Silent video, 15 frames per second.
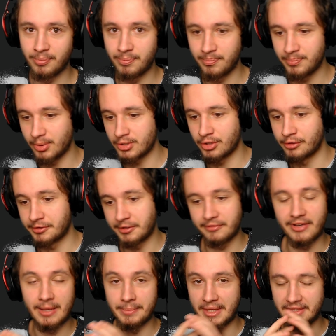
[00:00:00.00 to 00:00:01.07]

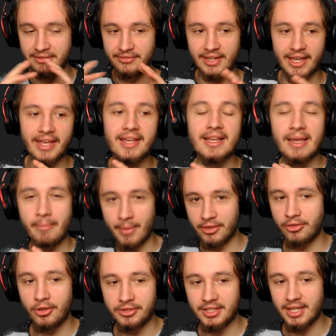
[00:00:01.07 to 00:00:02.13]
posortowałem na dwie
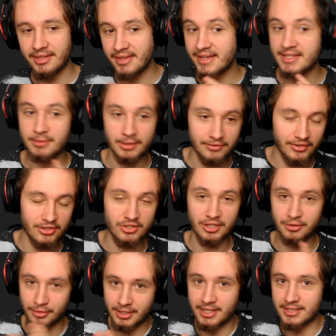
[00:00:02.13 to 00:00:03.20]
metody. Jedna jest łatwiejsza,
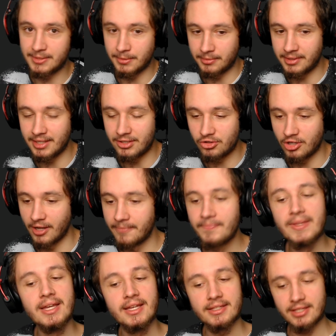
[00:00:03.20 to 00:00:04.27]
druga jest trudniejsza.
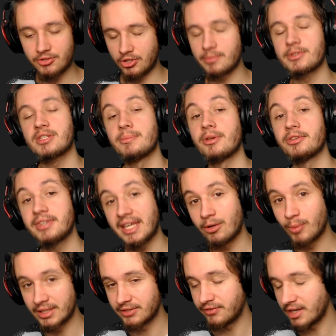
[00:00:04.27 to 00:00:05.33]
Zaczniemy sobie od tej
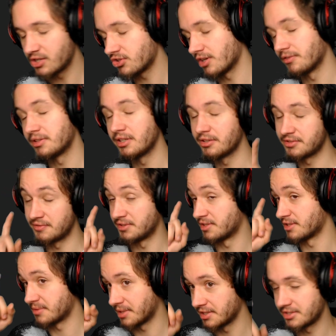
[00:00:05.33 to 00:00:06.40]
łatwiejszej, w tle oczywiście
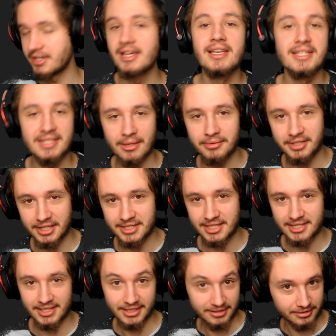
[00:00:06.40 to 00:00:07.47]
słuchać soundtrack
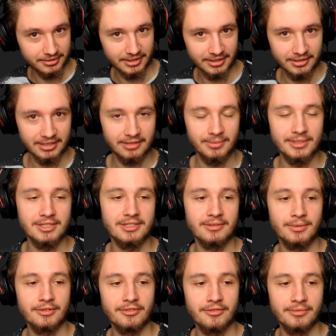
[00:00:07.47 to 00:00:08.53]
stale, do którego link będziecie
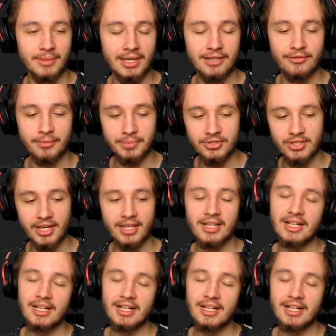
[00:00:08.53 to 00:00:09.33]
mieli w opisie.